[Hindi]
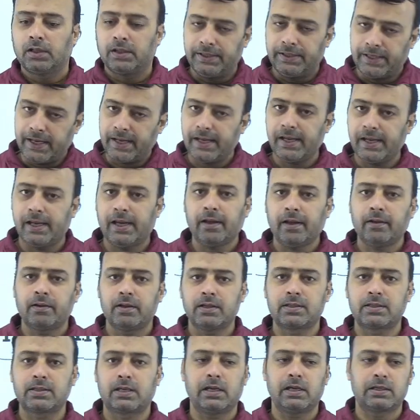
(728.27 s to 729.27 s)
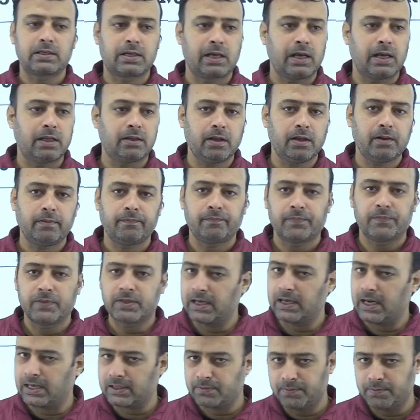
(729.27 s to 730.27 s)
यही है इसकी इसके अंदर इस
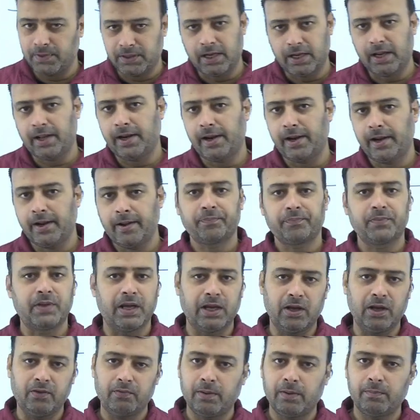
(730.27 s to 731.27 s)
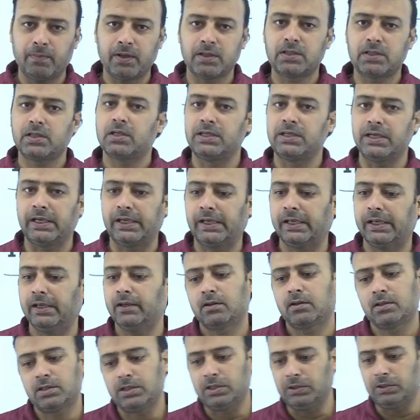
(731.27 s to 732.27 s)
क्लास में इतना रहेगा थैंक यू वेरी मच टेक केयर
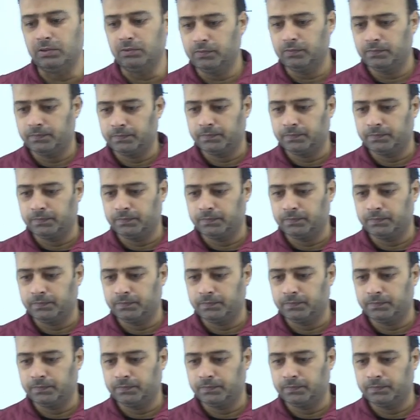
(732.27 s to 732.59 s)
सी यू